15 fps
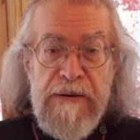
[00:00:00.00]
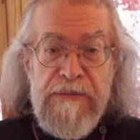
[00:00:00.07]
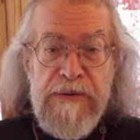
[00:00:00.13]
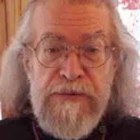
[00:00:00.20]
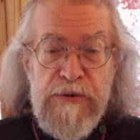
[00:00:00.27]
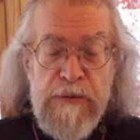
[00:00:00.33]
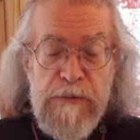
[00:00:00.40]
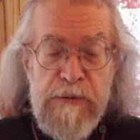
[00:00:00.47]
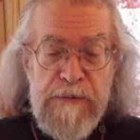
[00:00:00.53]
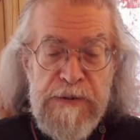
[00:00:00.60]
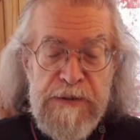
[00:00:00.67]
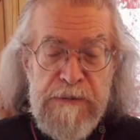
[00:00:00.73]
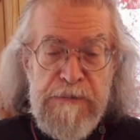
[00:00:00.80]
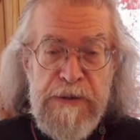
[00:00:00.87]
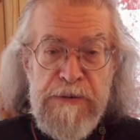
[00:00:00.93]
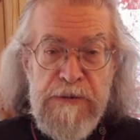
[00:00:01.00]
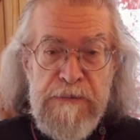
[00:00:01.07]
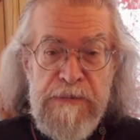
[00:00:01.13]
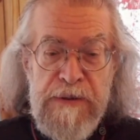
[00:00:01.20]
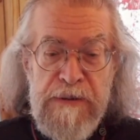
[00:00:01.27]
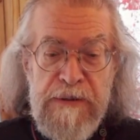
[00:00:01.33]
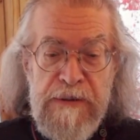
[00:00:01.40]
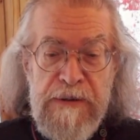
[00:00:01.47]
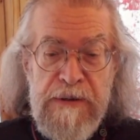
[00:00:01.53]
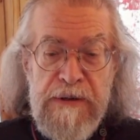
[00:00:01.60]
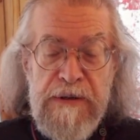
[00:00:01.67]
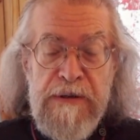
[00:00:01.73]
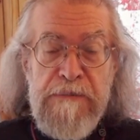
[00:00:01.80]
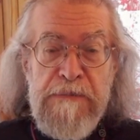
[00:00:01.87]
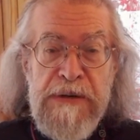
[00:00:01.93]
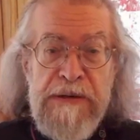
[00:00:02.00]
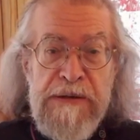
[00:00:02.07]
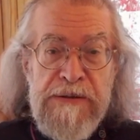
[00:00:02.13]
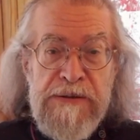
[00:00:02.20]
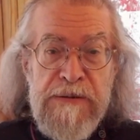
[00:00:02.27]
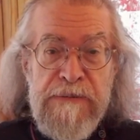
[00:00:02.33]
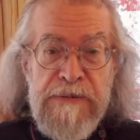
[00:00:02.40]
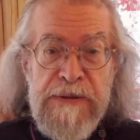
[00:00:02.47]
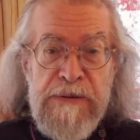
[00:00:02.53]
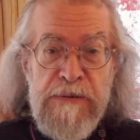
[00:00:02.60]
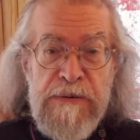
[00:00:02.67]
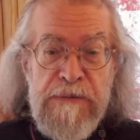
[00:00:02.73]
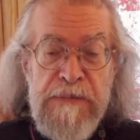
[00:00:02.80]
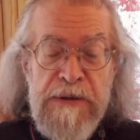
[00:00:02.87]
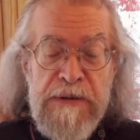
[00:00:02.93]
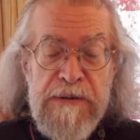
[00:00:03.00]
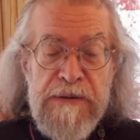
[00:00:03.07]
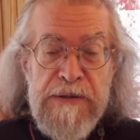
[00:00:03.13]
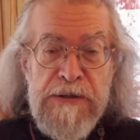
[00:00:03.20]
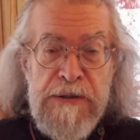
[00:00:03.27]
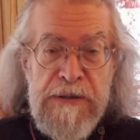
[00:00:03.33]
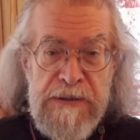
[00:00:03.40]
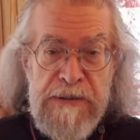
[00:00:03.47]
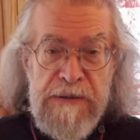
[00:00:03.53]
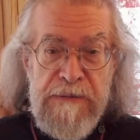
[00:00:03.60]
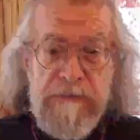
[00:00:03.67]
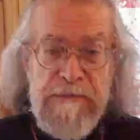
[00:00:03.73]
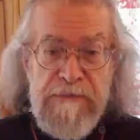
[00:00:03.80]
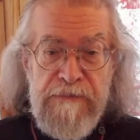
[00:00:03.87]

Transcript: Вот в чем образ и подобие. И мы несем в этот мир жизнь.